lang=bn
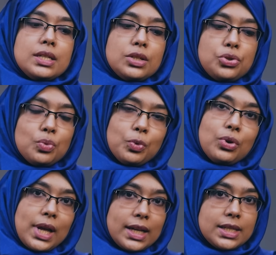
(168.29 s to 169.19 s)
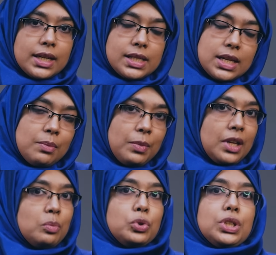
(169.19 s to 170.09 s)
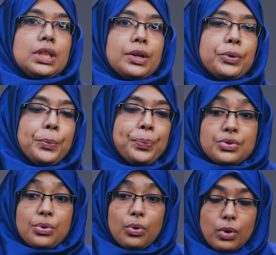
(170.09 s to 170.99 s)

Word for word: জাস্ট চুপ করে এক জায়গায় ঝিম মেরে বসে থাকো সো